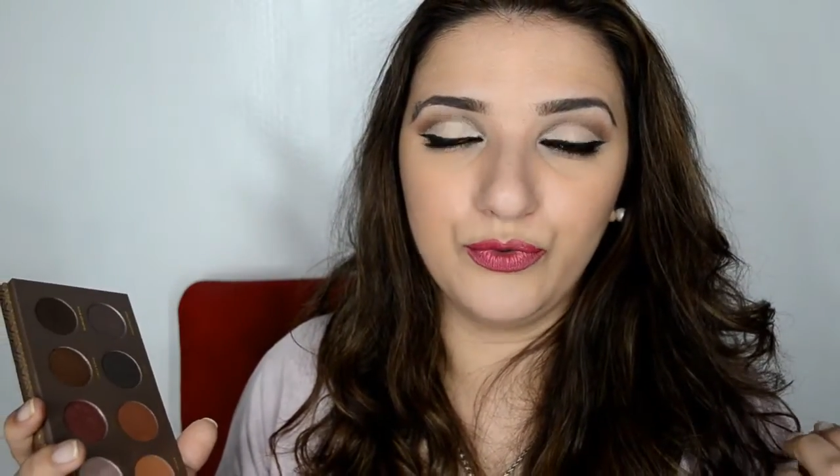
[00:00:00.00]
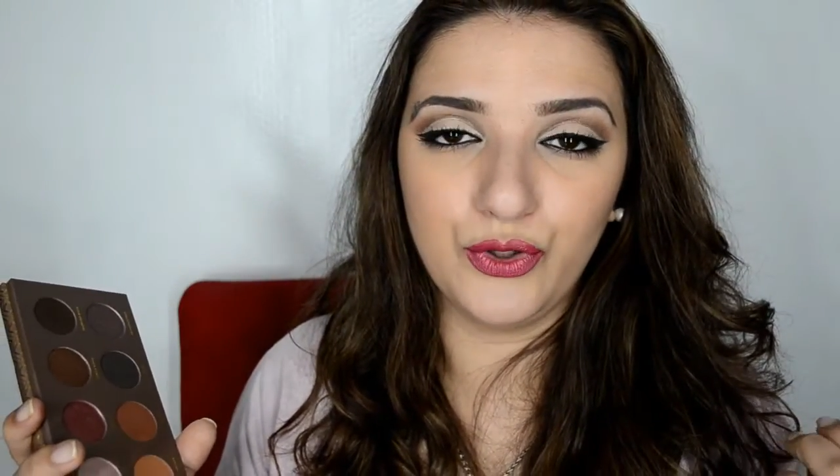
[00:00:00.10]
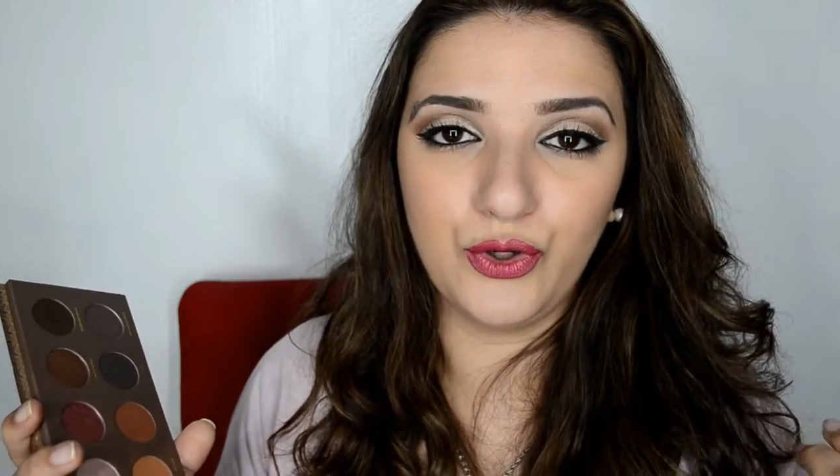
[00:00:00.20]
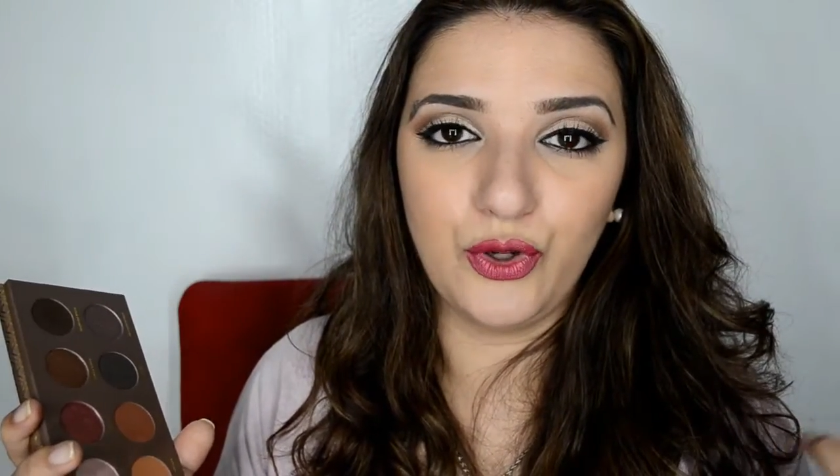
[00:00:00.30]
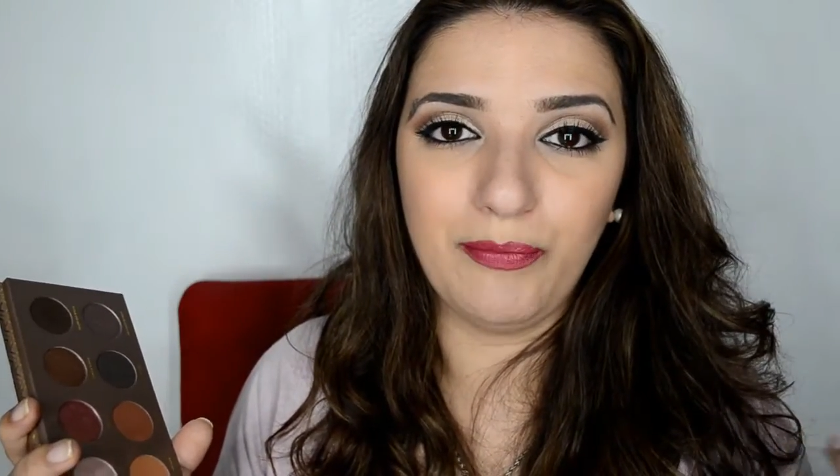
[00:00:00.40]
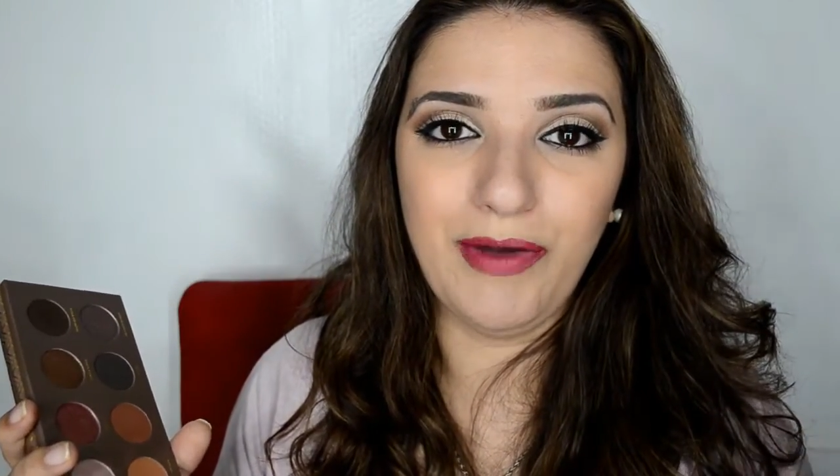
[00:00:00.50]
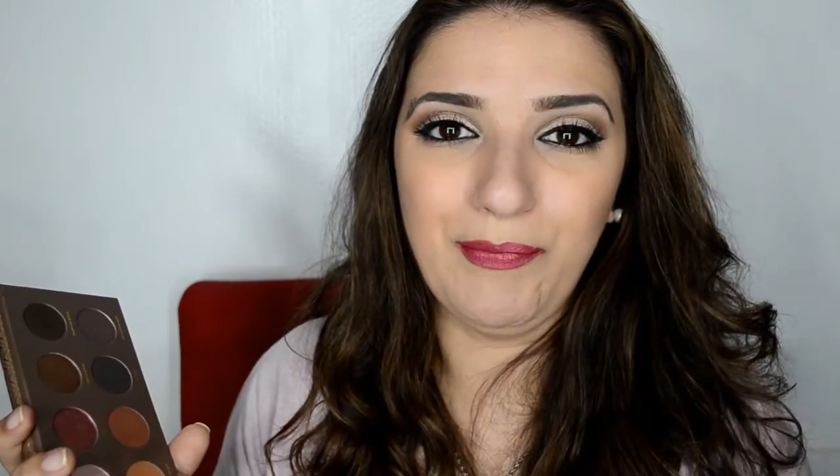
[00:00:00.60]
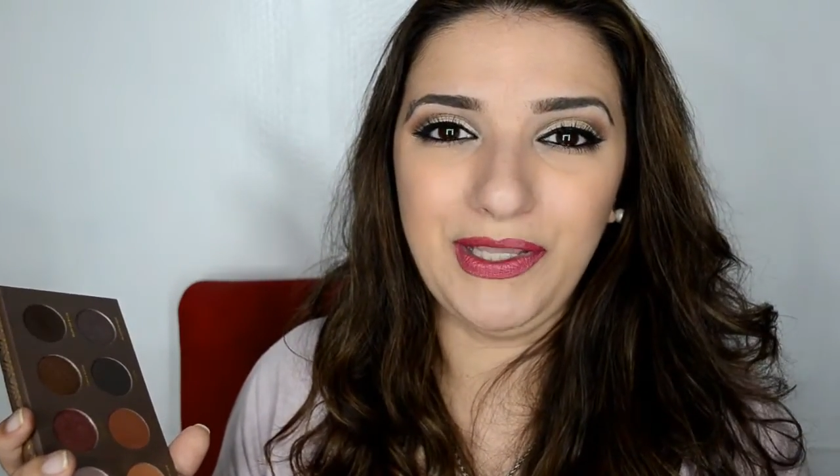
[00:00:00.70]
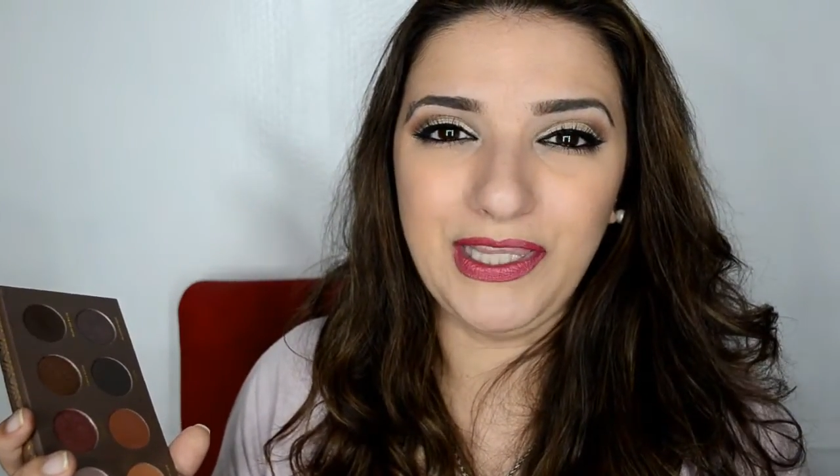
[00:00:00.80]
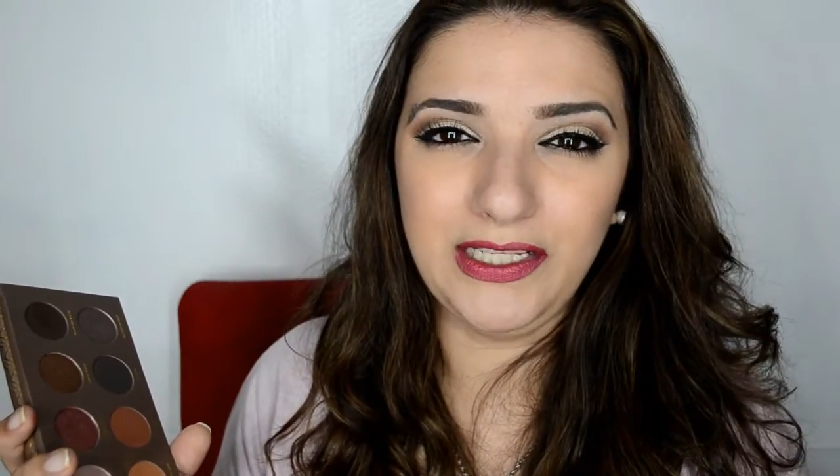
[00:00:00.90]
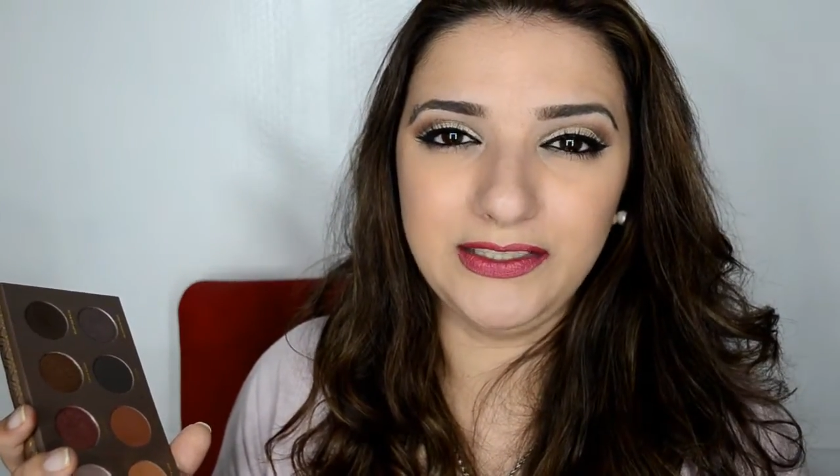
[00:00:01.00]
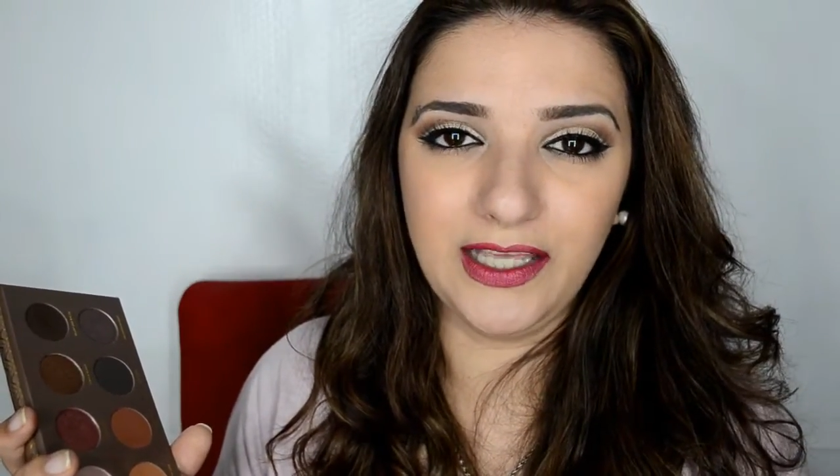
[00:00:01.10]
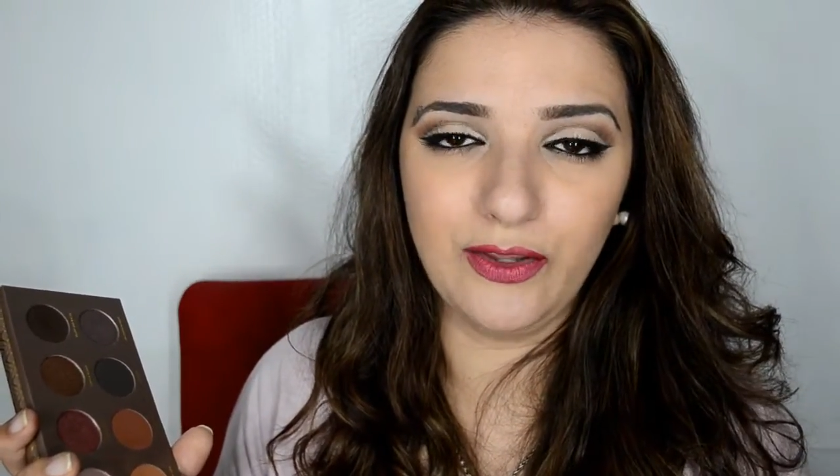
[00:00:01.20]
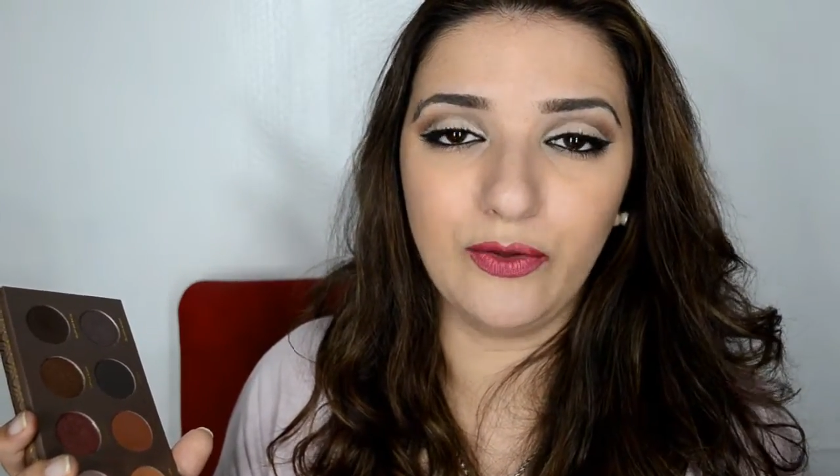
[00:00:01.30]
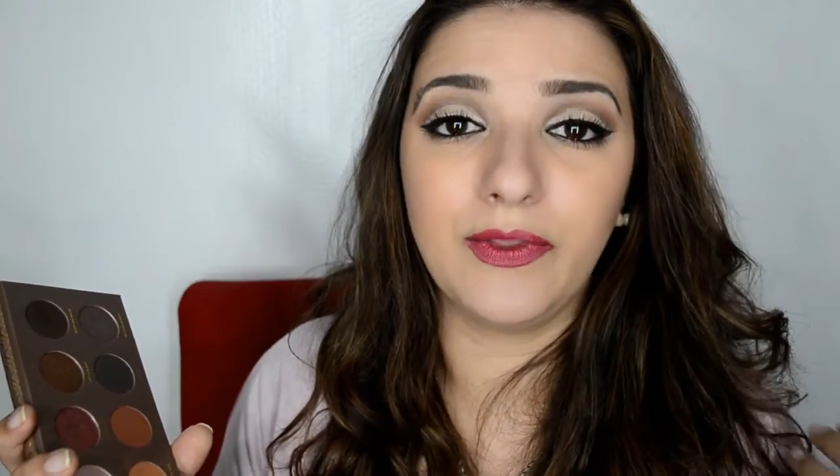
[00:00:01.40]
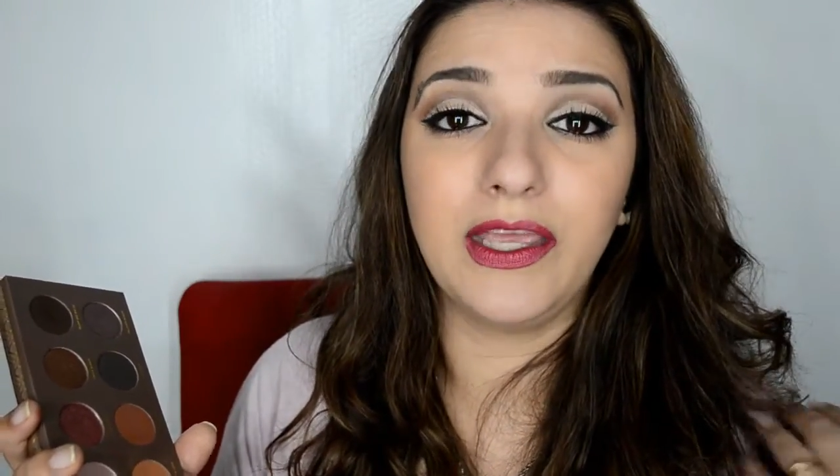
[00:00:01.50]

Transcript: tono más metalizado.